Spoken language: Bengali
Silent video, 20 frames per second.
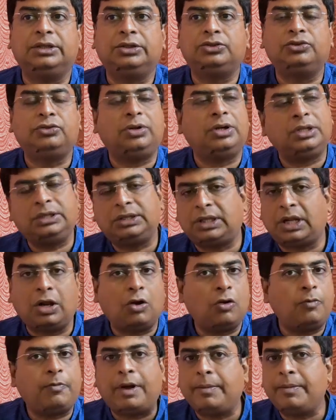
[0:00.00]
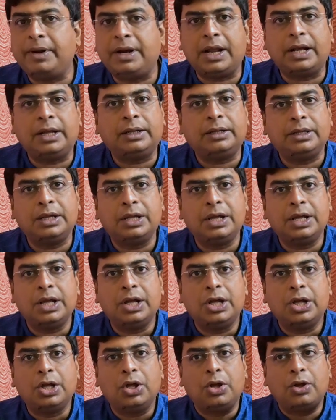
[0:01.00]
সুতরাং তারাও পাবে না
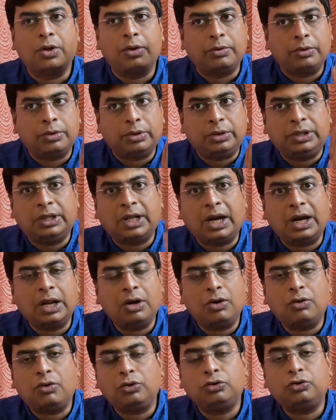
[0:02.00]
দাঁড়ালো